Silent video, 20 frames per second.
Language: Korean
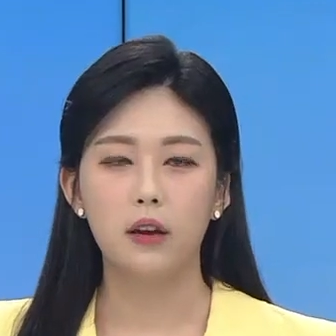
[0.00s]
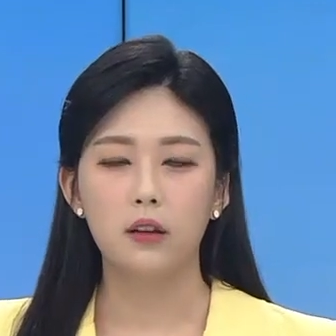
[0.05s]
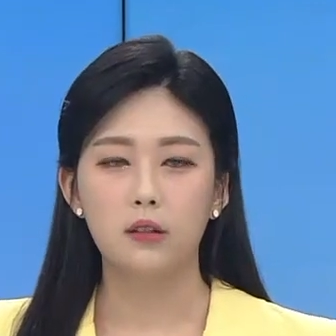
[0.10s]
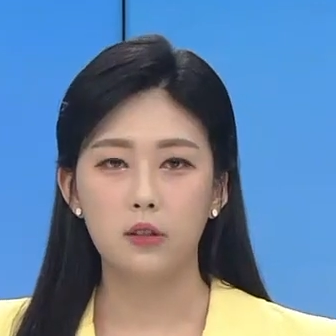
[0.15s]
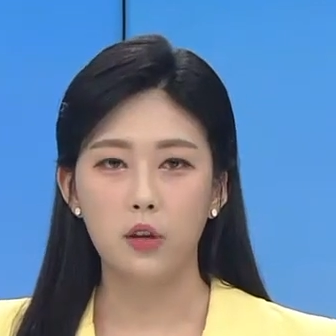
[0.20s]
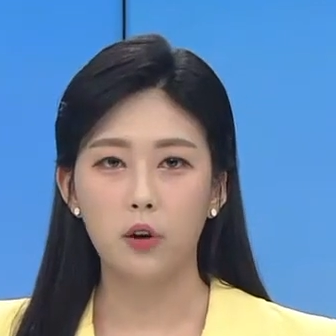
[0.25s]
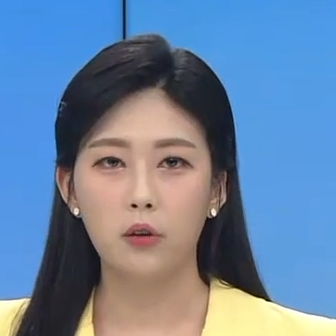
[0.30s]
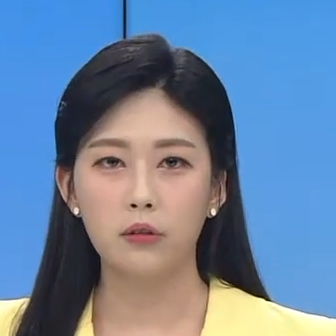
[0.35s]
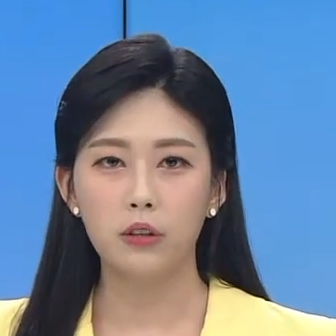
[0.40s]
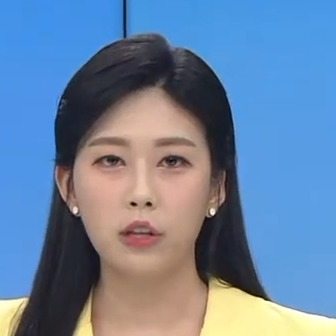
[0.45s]

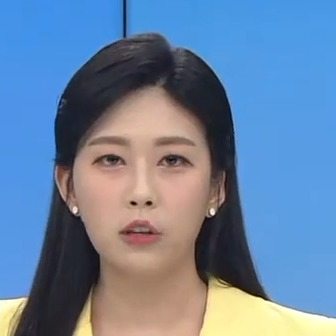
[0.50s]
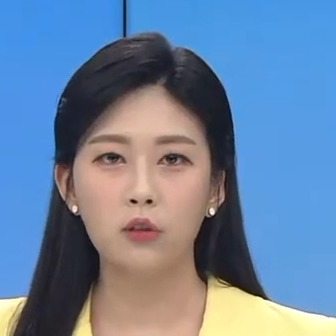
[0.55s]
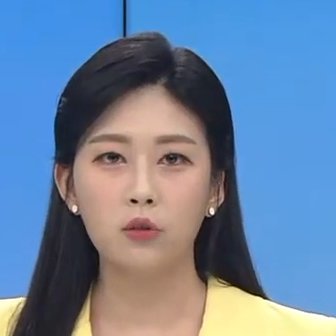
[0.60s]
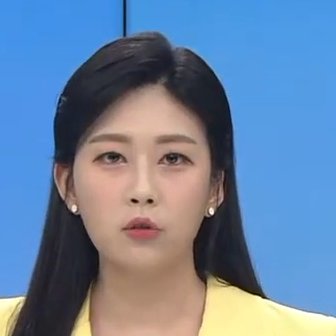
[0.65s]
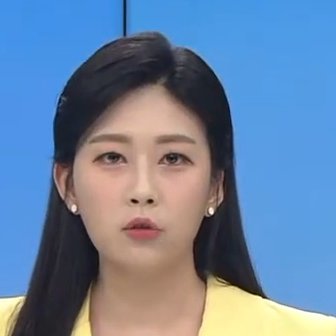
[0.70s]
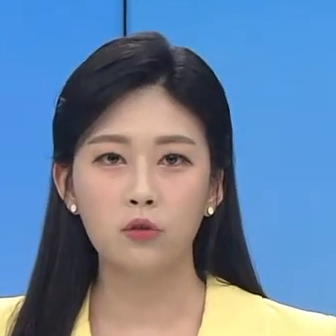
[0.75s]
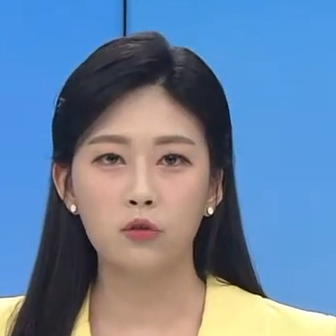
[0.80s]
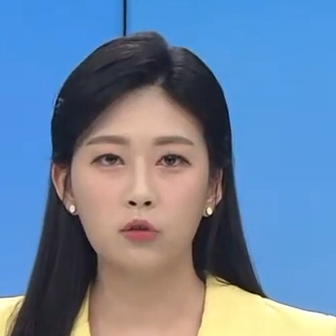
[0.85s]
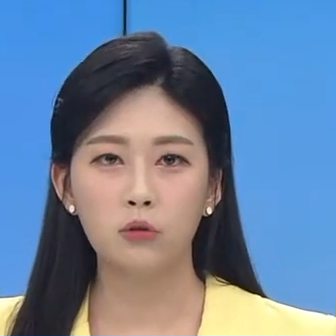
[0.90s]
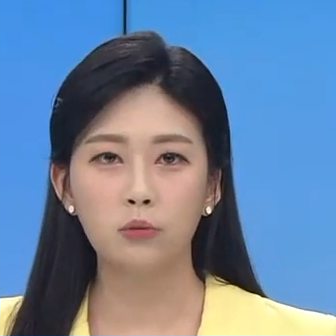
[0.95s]

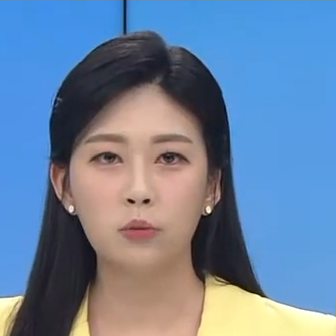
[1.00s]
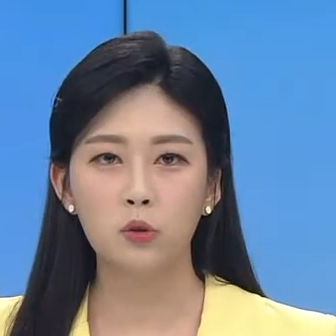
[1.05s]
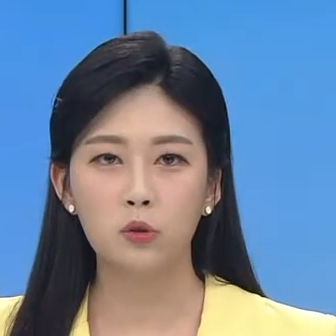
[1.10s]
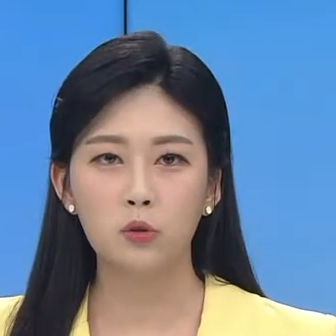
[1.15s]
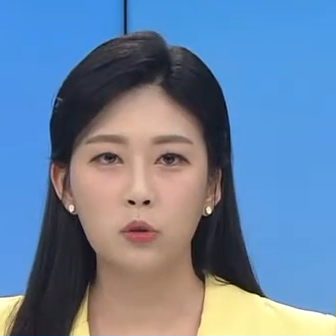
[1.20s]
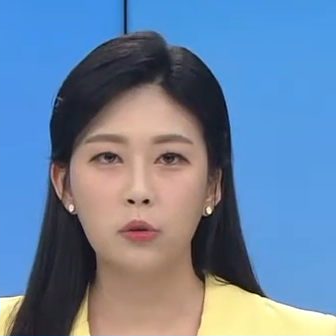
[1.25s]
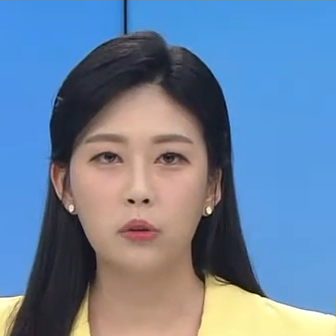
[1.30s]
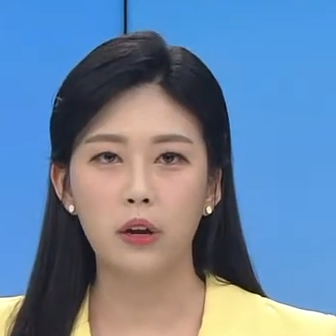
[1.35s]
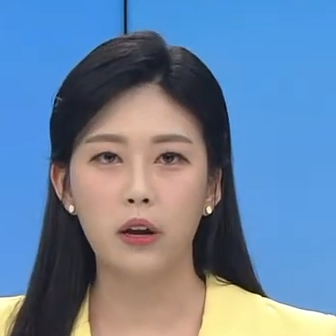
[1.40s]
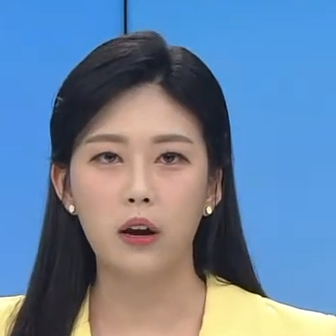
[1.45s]
정세균
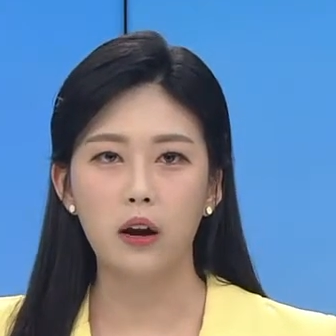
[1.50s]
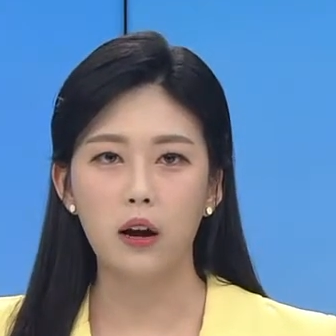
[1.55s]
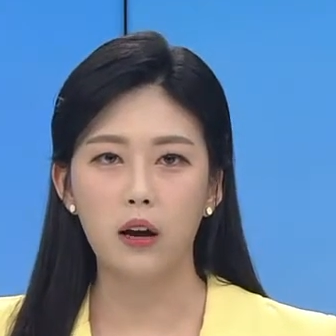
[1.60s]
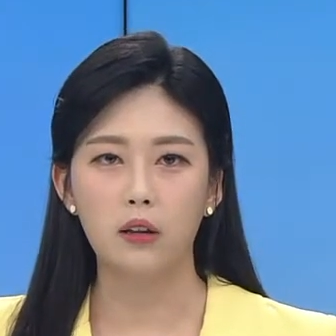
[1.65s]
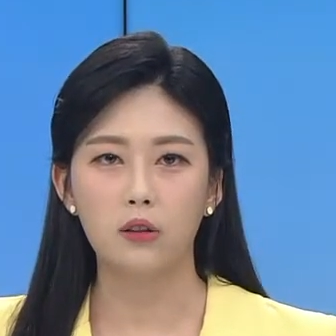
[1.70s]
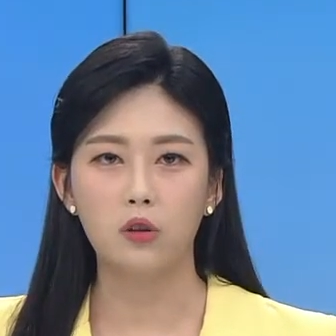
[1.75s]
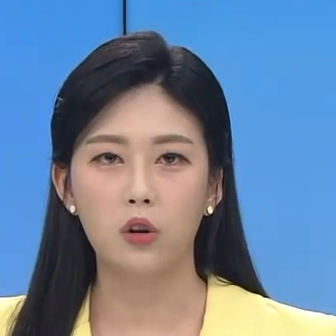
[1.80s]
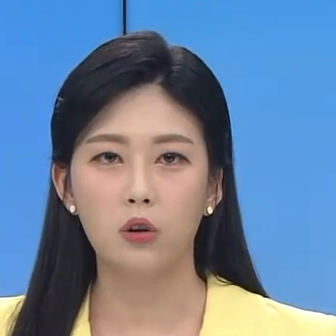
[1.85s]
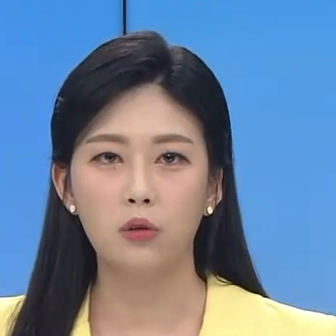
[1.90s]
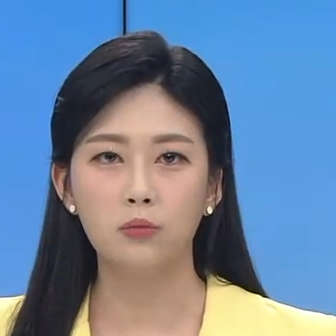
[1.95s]

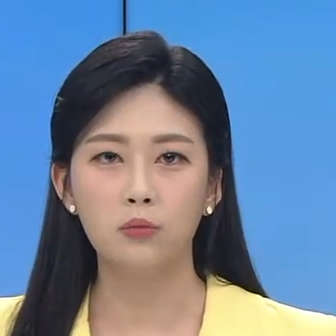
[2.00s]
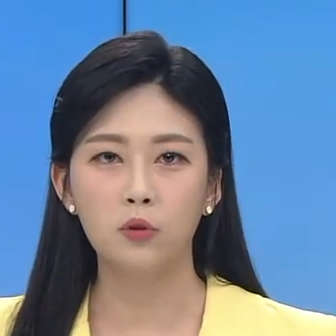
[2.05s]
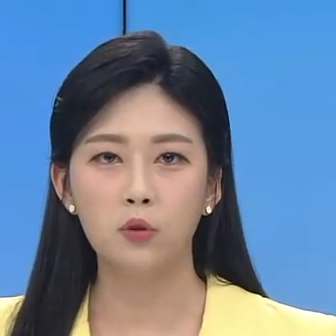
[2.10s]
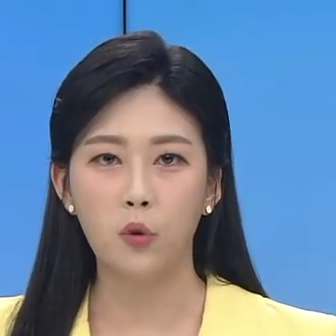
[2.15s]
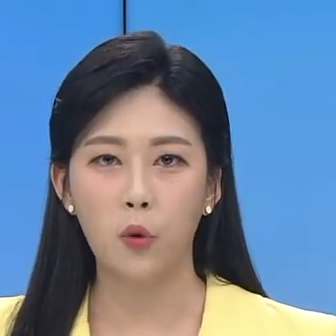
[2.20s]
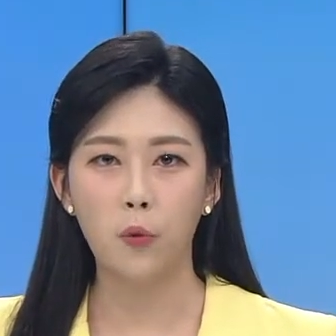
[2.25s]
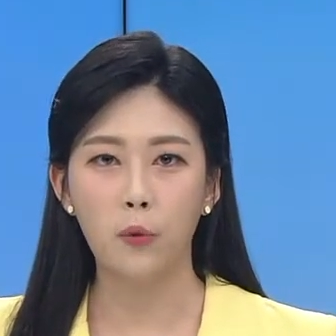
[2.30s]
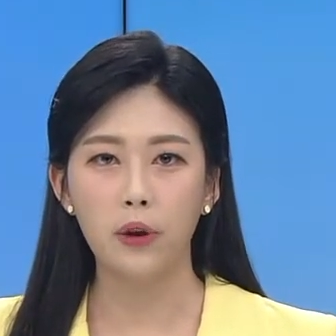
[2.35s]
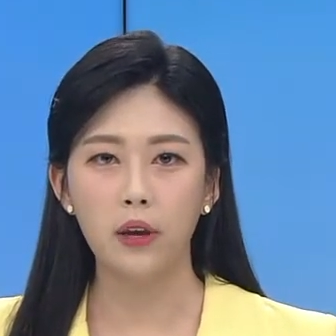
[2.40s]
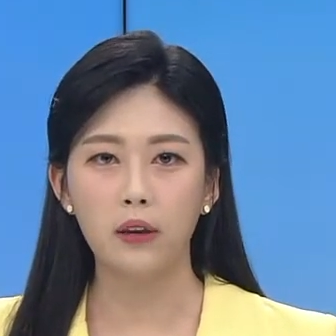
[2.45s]
국무총리가 정부
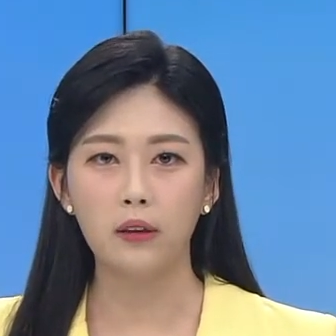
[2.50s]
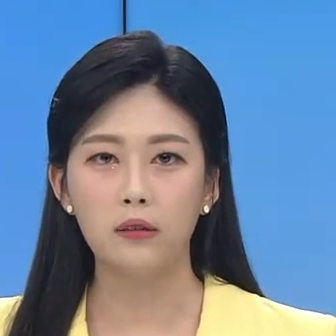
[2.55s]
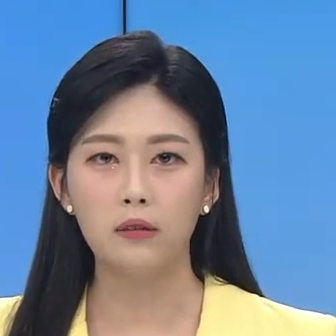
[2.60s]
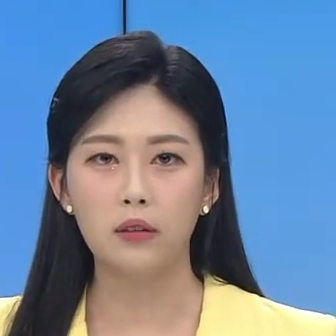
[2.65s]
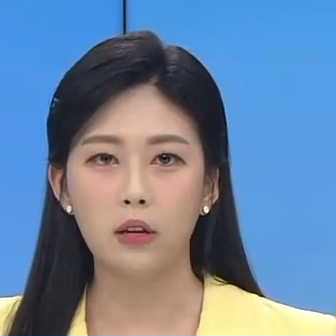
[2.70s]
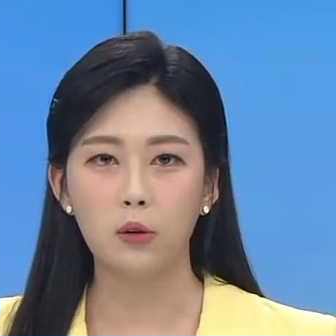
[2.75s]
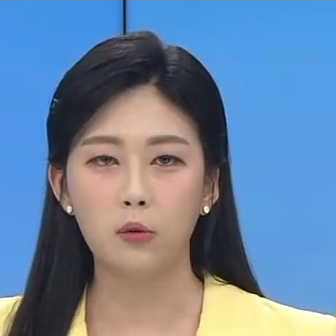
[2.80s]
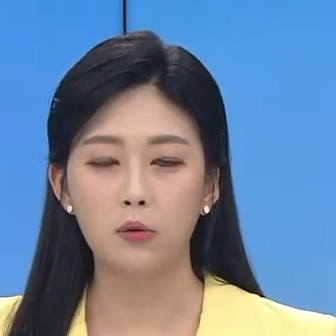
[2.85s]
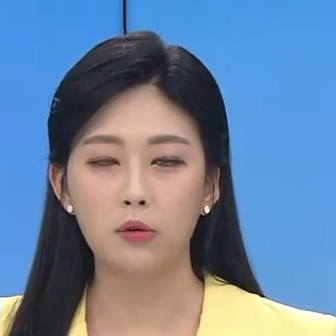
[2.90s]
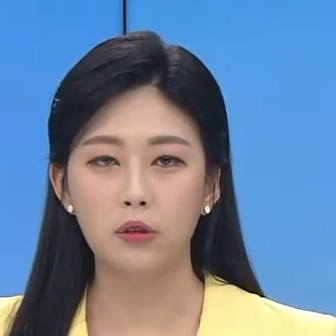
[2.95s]
고위
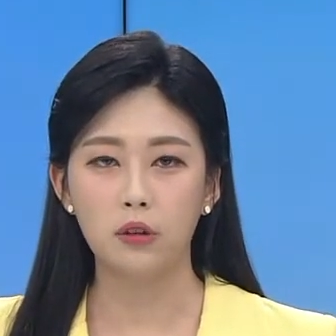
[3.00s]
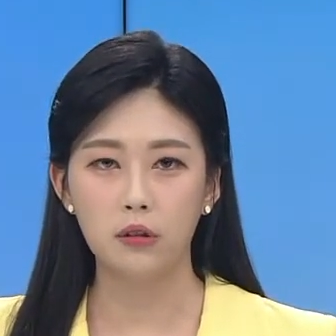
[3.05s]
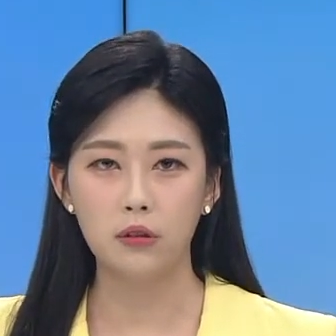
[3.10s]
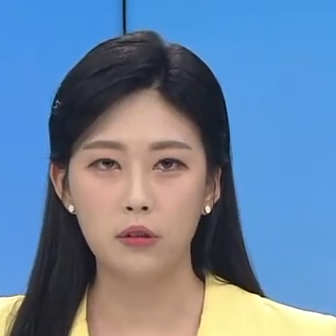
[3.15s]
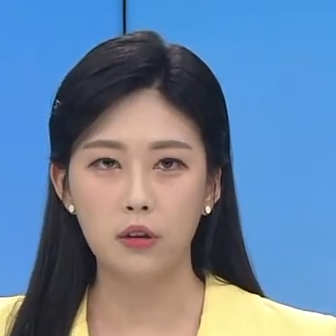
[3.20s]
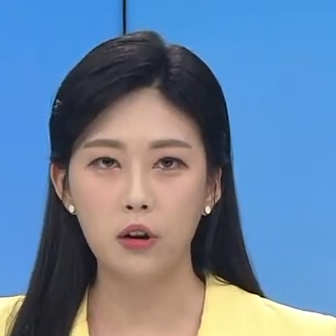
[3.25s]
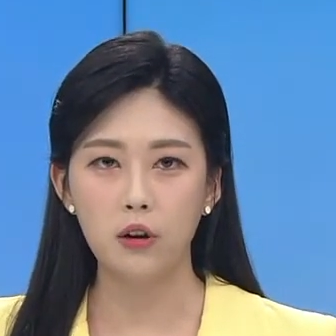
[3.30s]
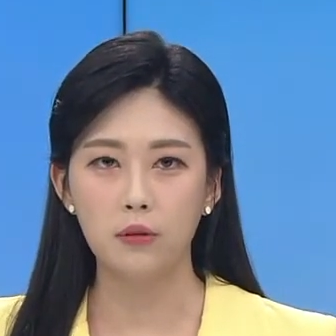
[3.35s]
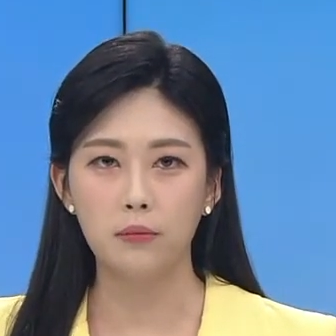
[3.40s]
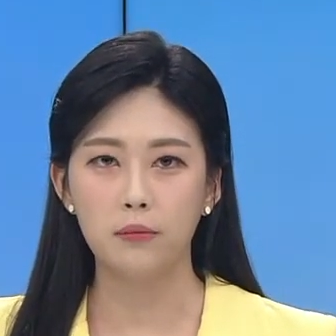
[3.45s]

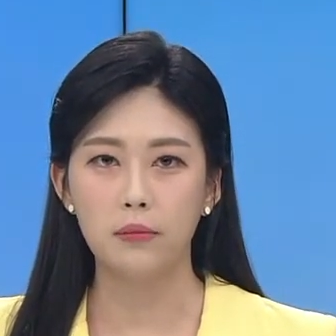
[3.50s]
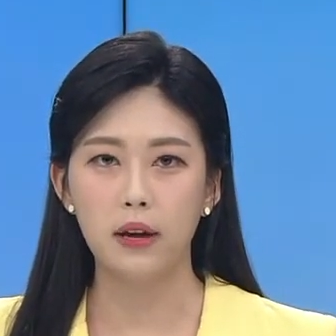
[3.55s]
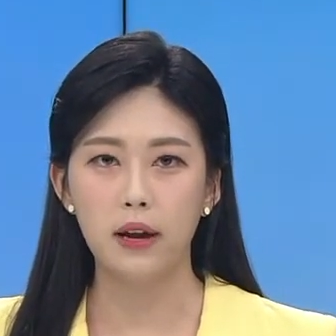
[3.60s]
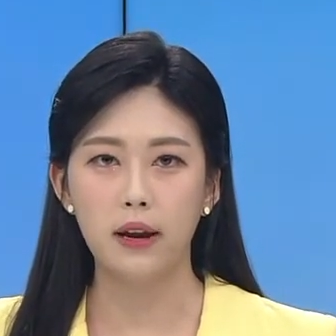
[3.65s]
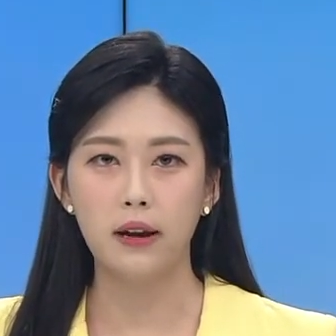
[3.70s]
인사로선 처음